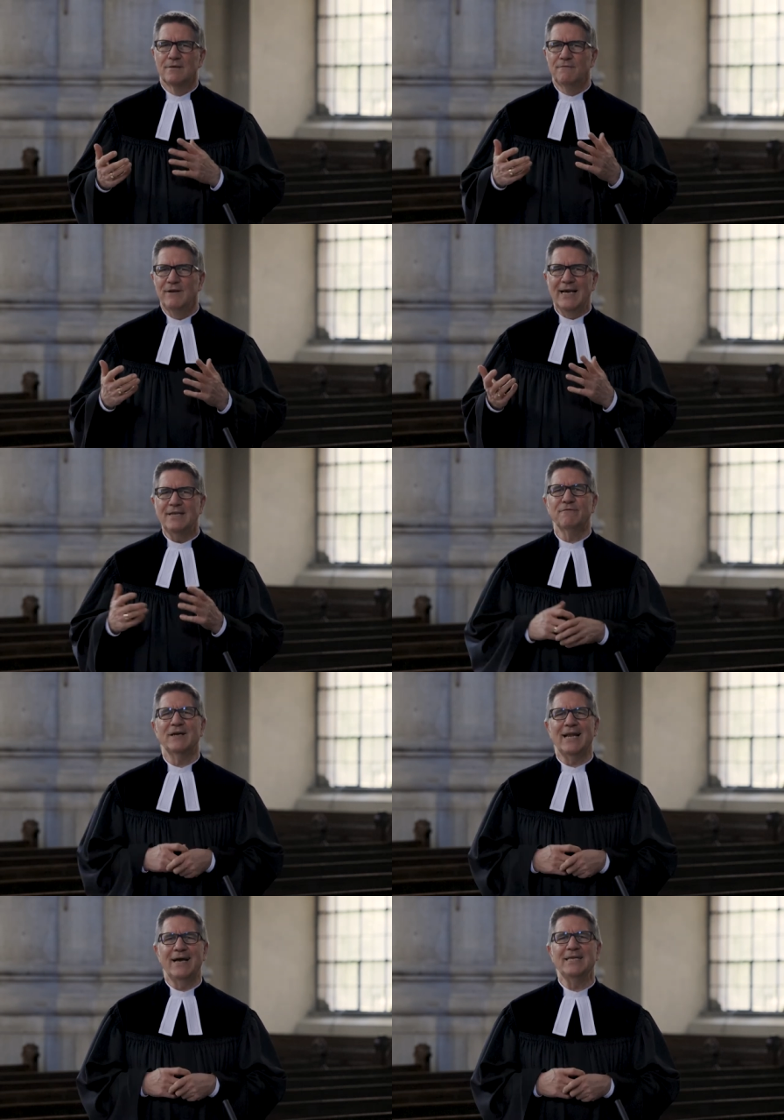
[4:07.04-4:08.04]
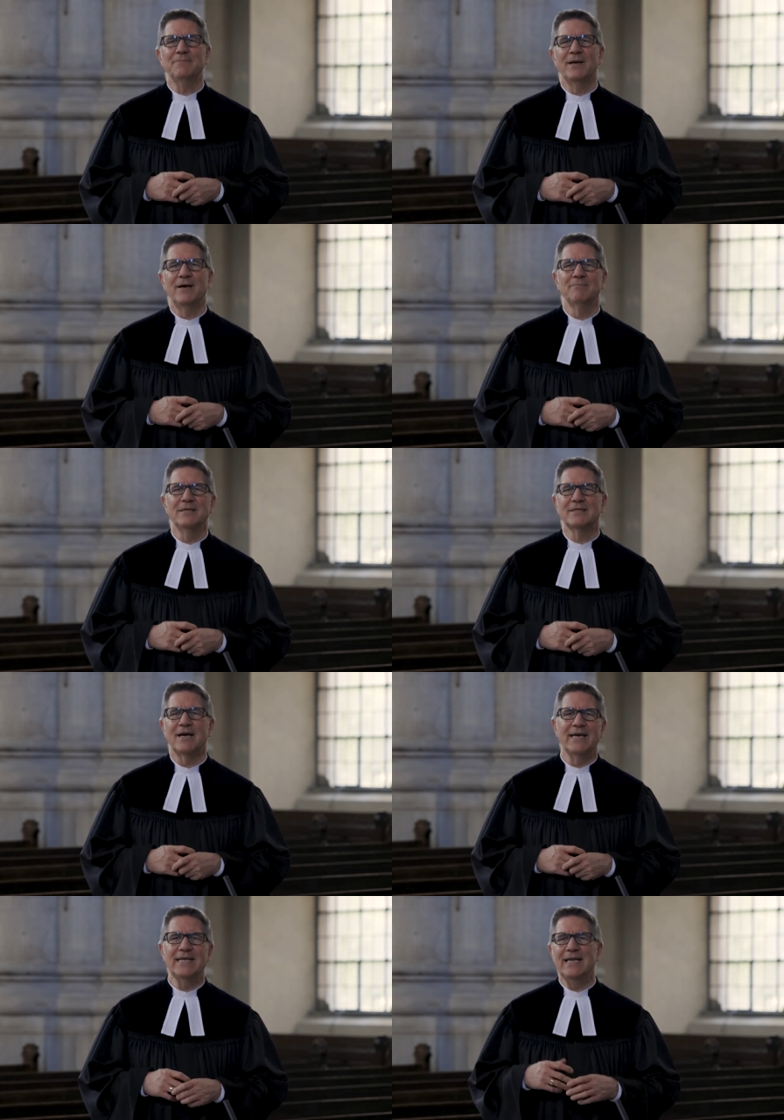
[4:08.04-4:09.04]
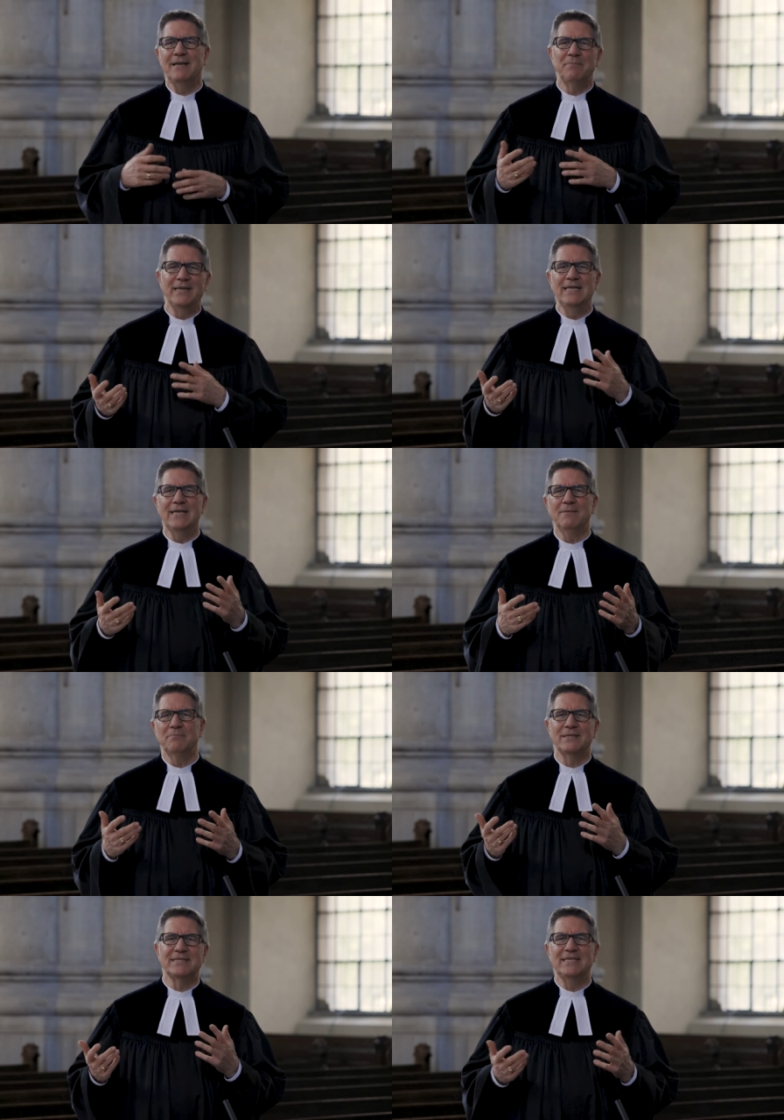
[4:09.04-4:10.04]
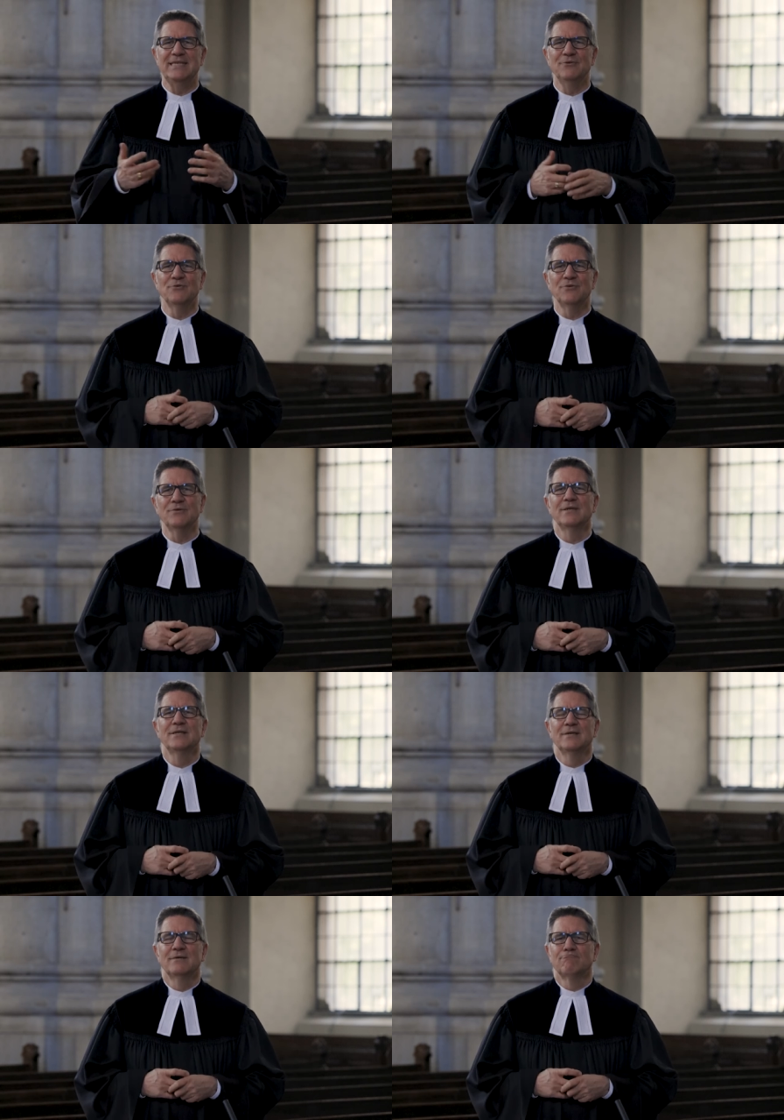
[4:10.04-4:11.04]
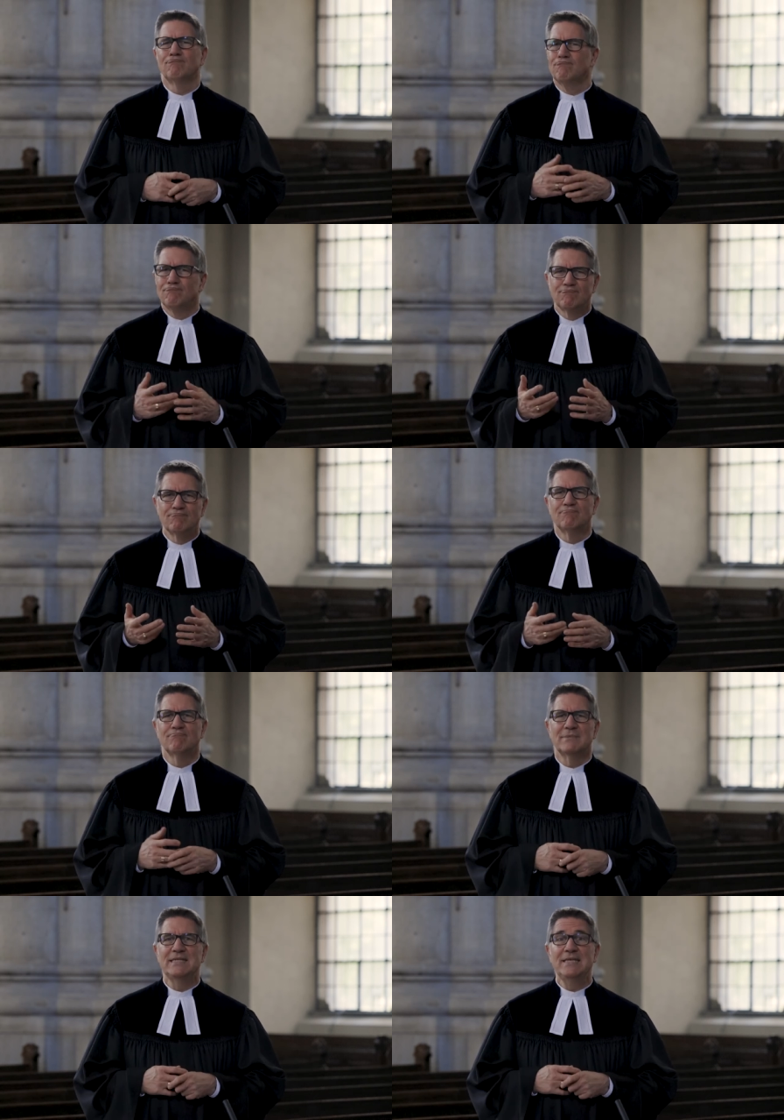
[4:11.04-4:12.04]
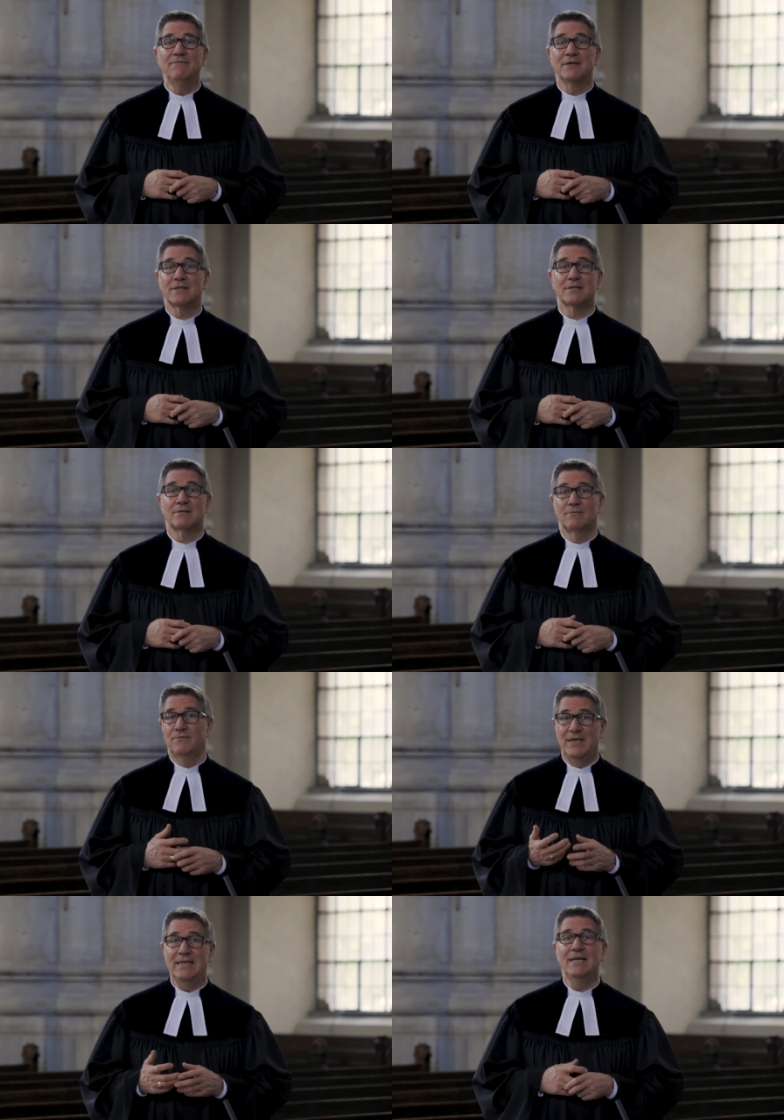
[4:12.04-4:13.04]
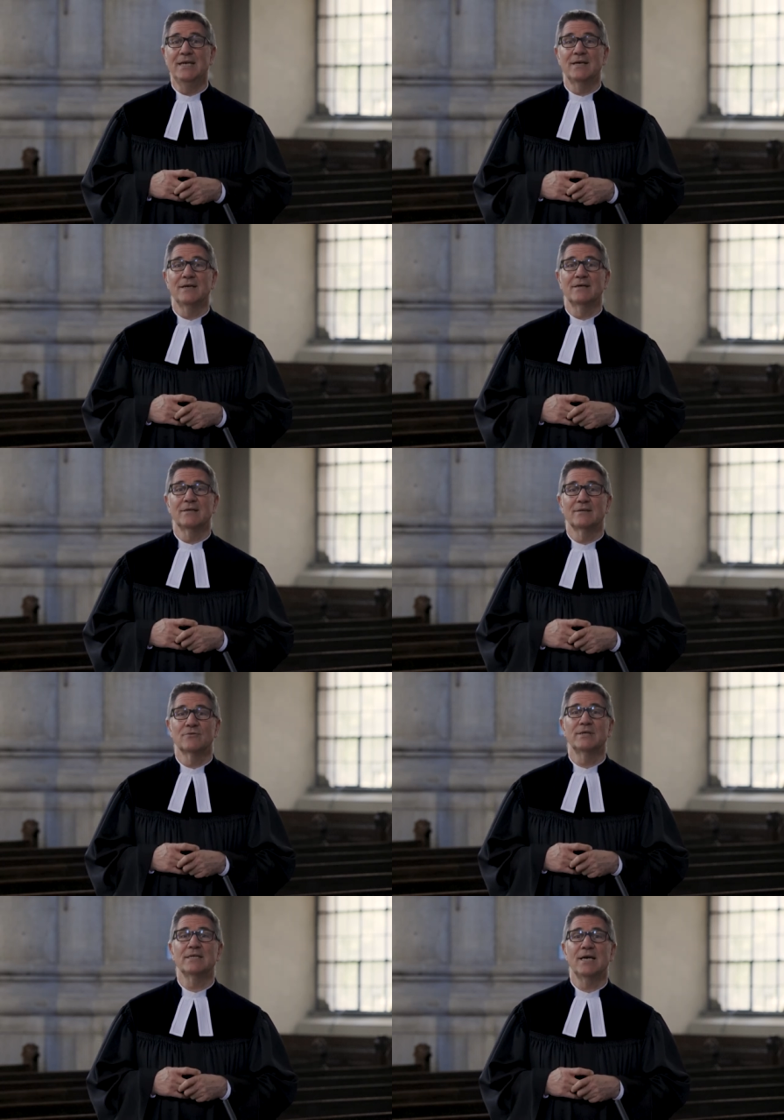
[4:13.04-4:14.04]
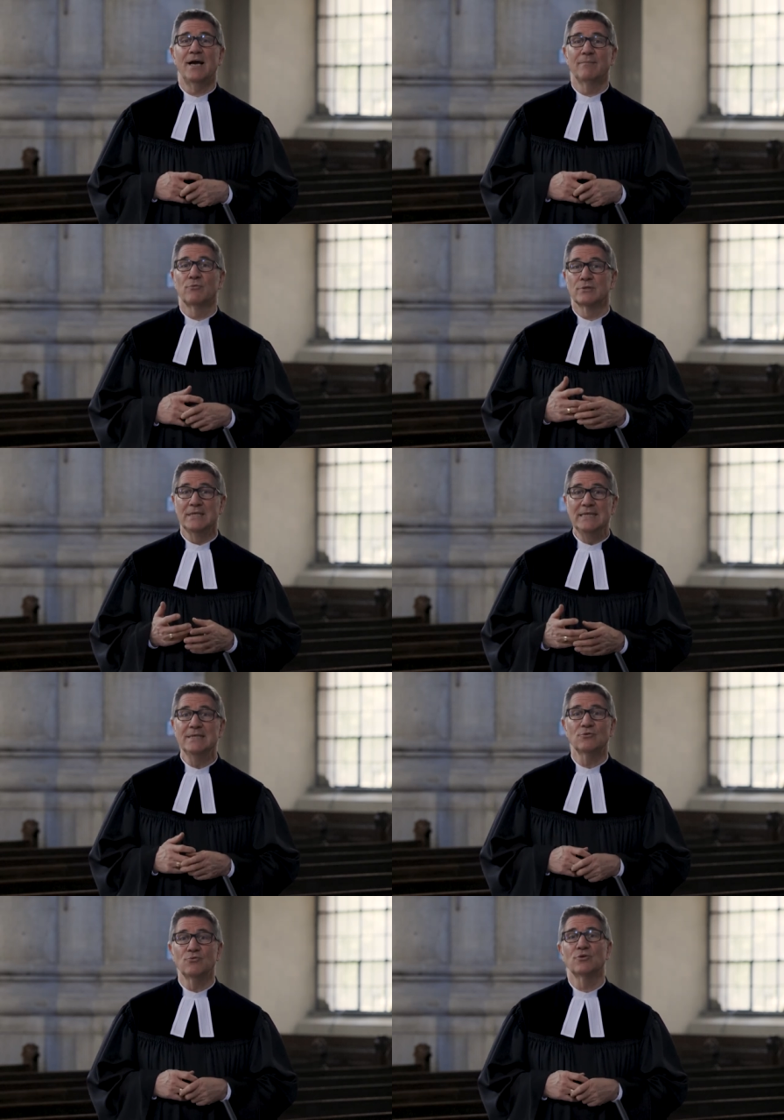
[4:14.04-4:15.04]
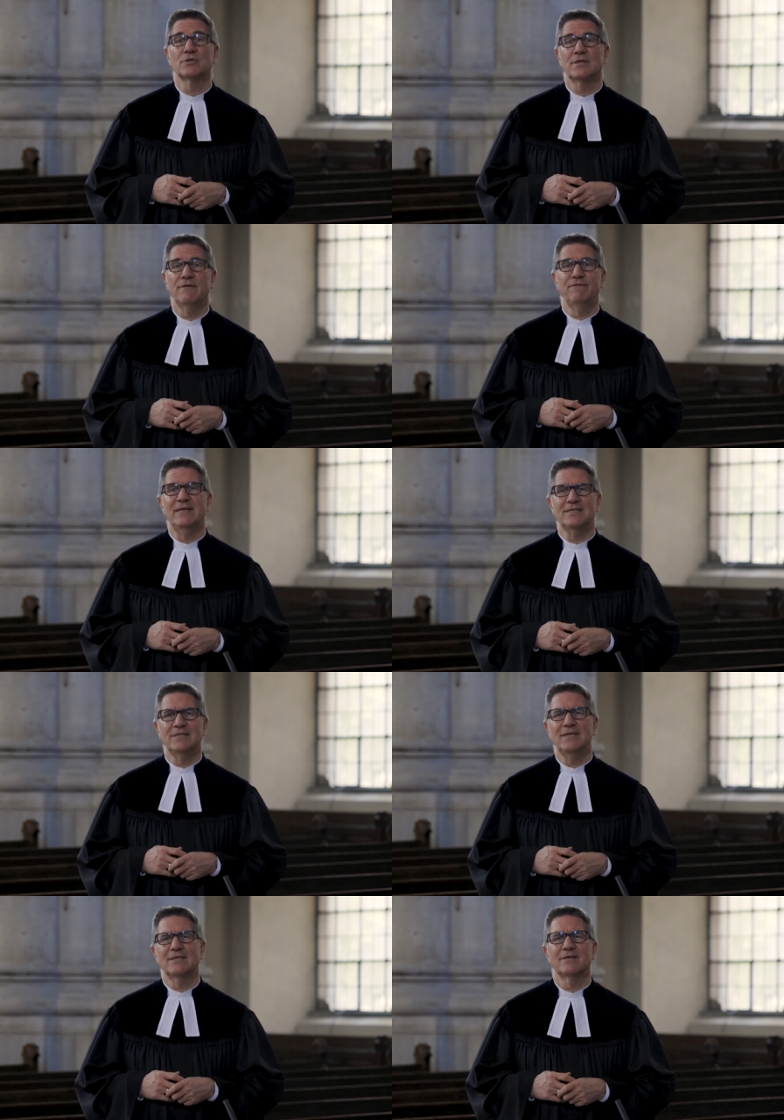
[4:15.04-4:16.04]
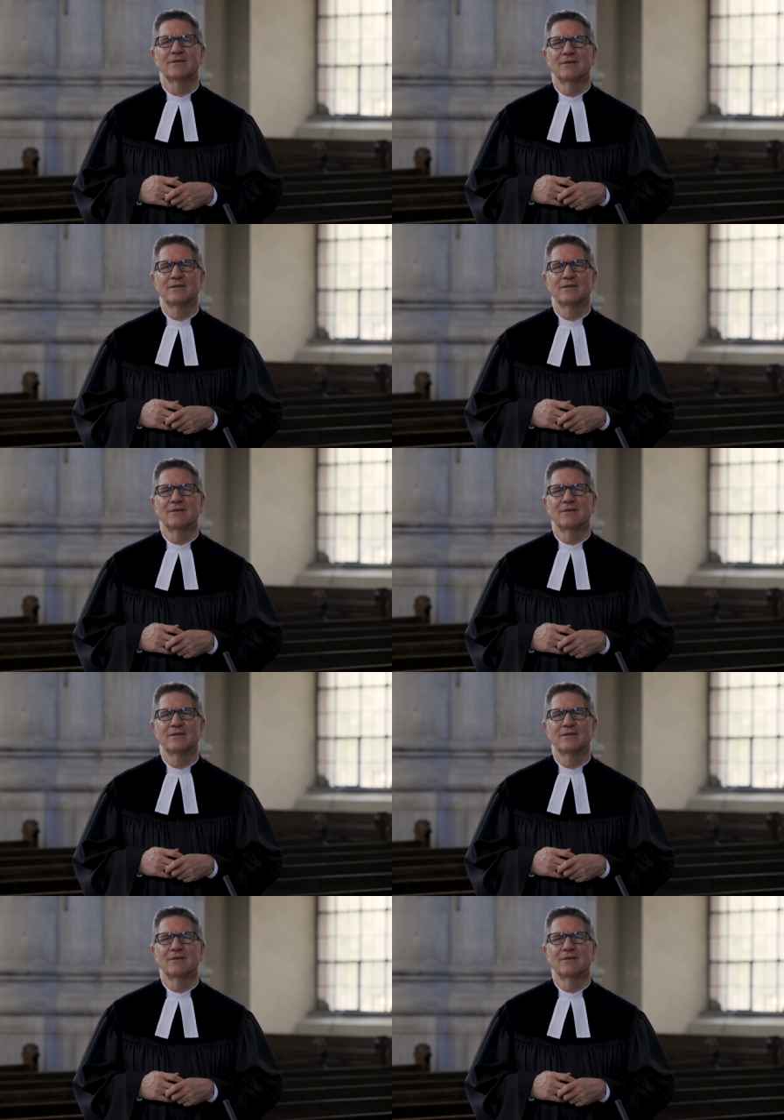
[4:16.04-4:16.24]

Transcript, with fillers: Vielleicht vergleichbar mit einer lebendigen Beziehung, die wird weniger durch Harmoniesucht gefestigt,